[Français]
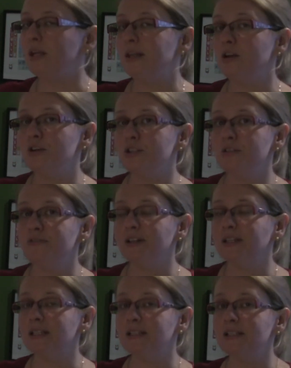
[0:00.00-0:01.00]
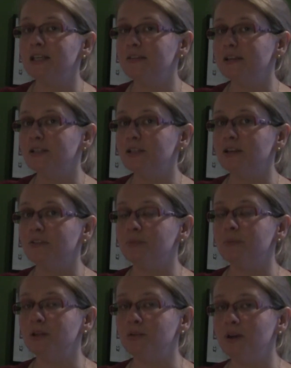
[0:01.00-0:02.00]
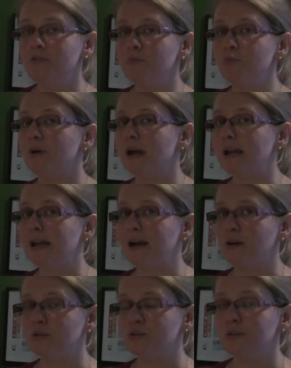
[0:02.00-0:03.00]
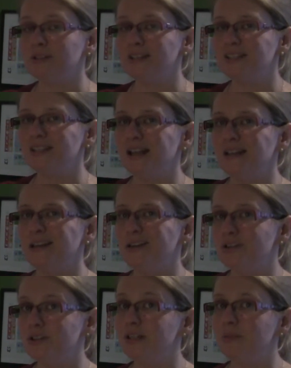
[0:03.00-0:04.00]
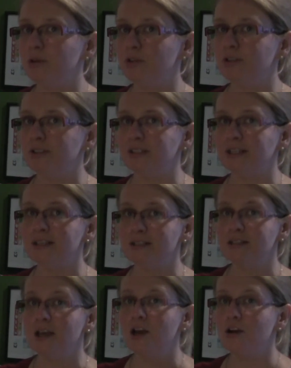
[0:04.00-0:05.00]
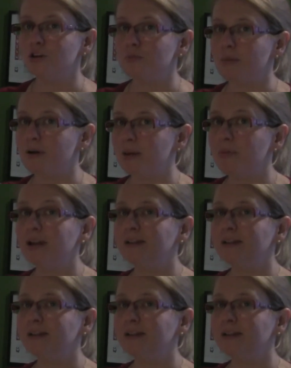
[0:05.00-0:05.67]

une analogie fantastique avec ça dans votre manuel, vous pourrez aller la consulter, c'est l'analogie des blocs de Tetris. Je ne m'embarque pas